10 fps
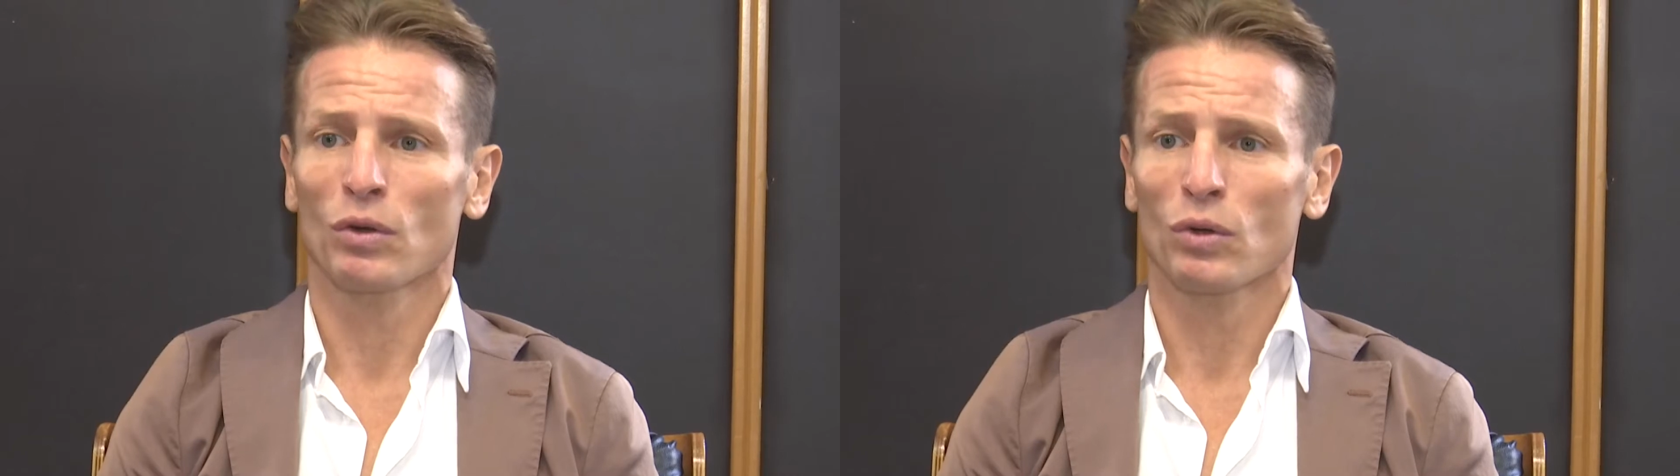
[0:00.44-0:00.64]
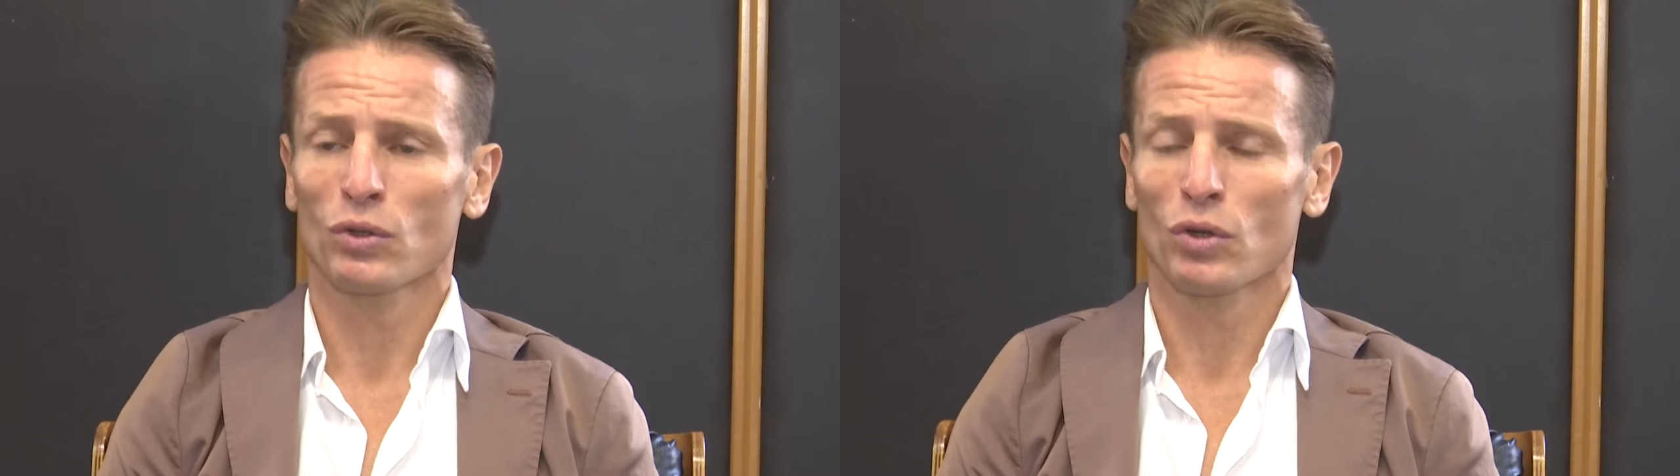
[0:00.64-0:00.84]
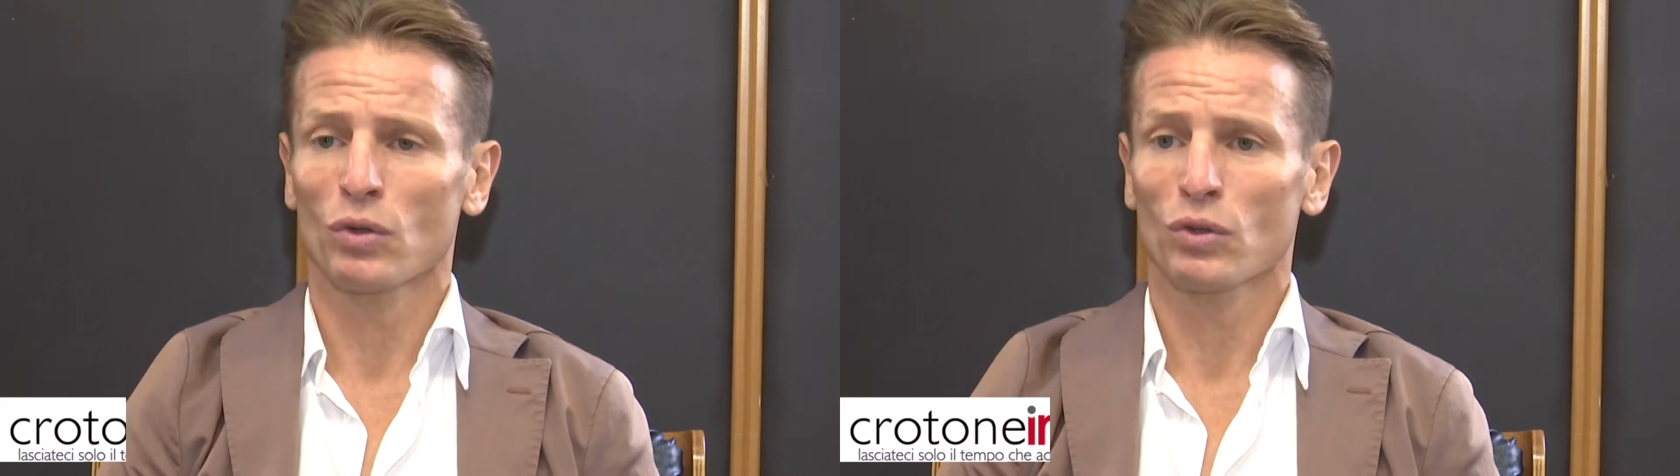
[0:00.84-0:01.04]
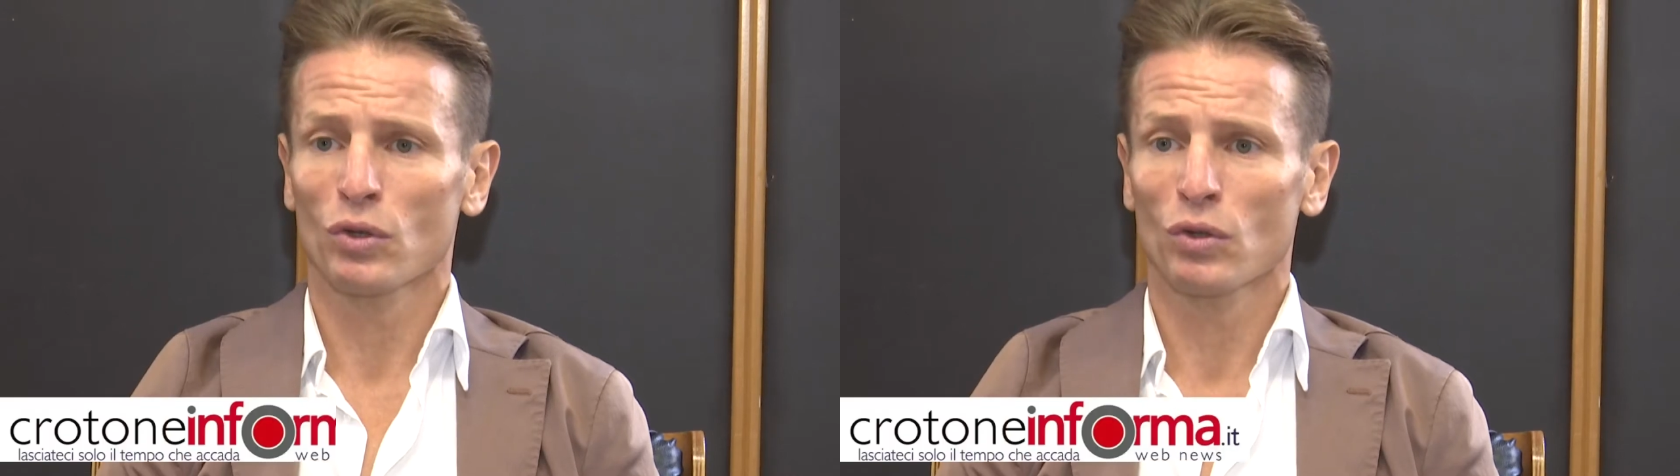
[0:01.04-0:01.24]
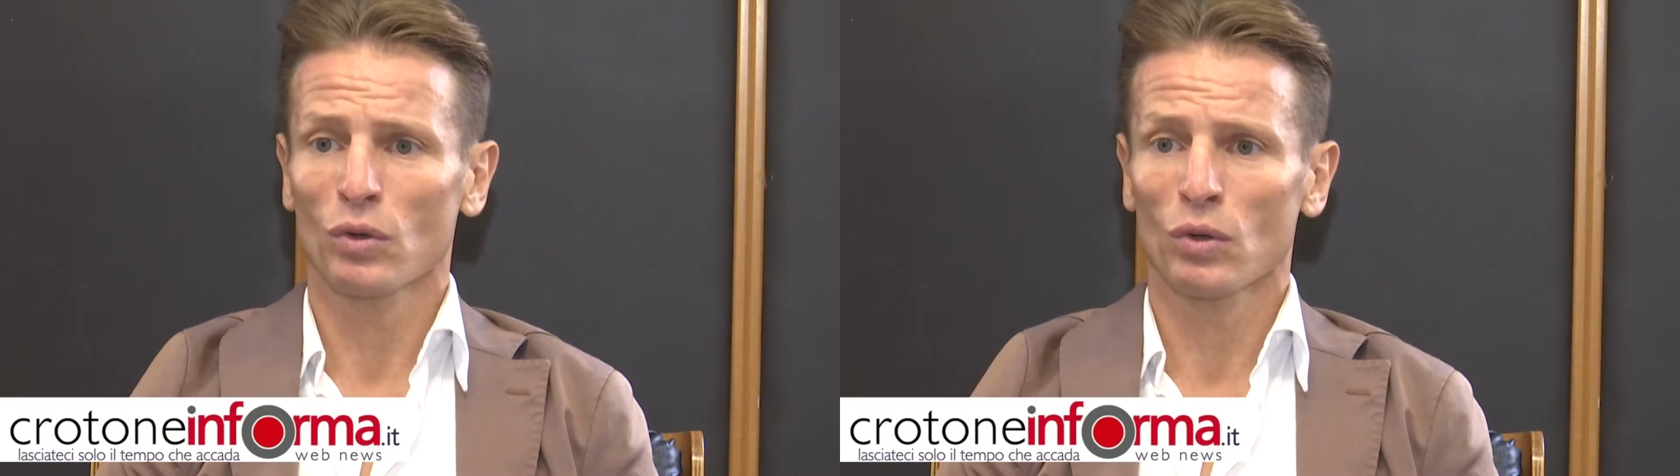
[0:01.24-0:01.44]
Mi sto
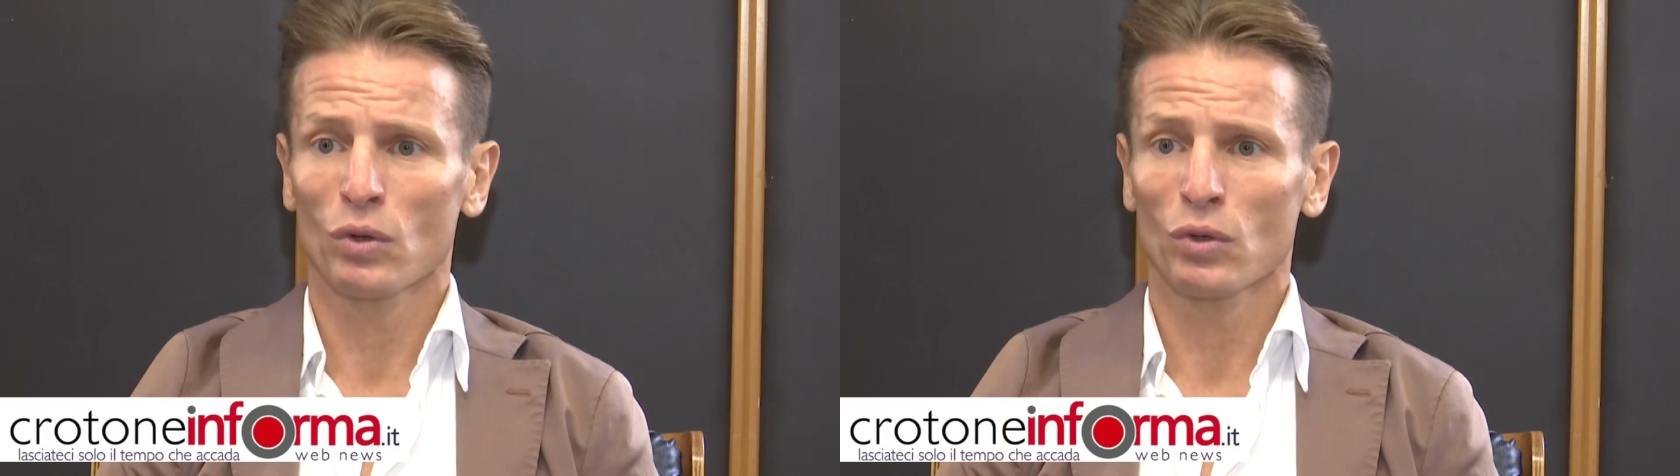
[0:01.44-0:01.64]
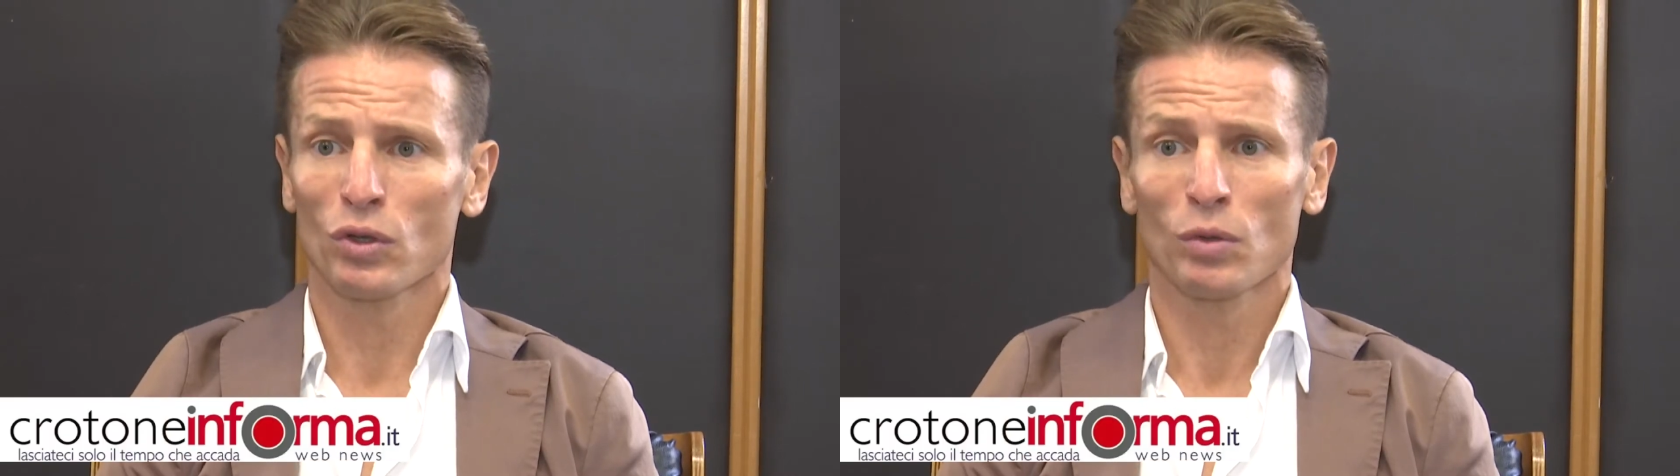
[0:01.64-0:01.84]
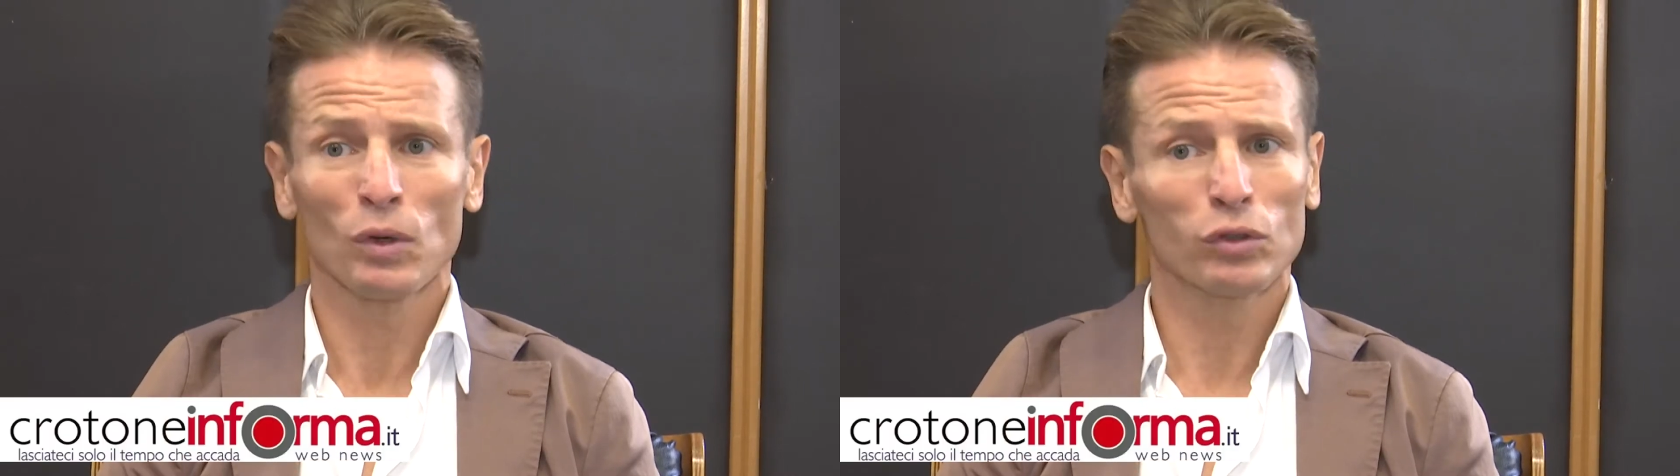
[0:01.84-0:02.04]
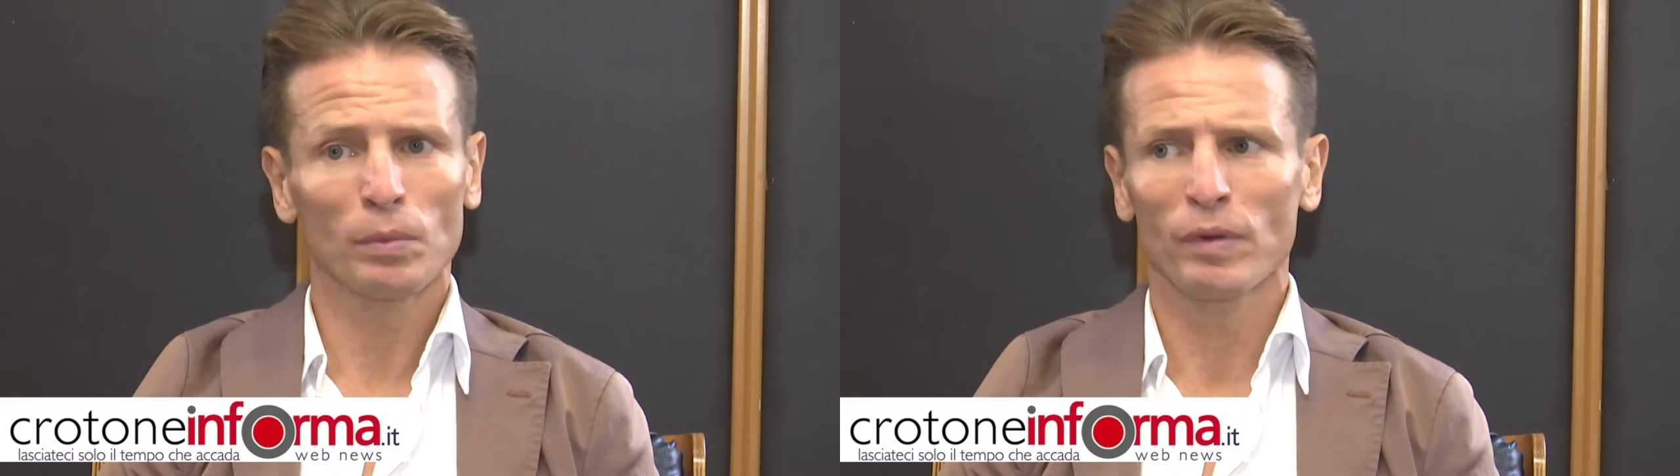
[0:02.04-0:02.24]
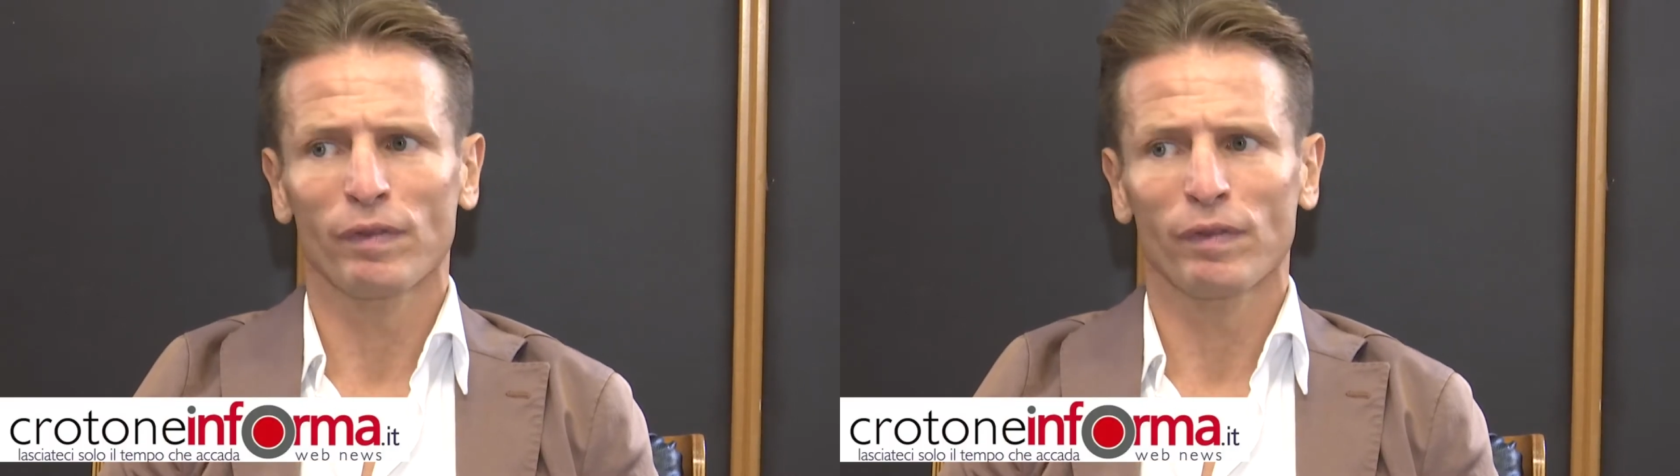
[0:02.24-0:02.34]
preparando come al solito con il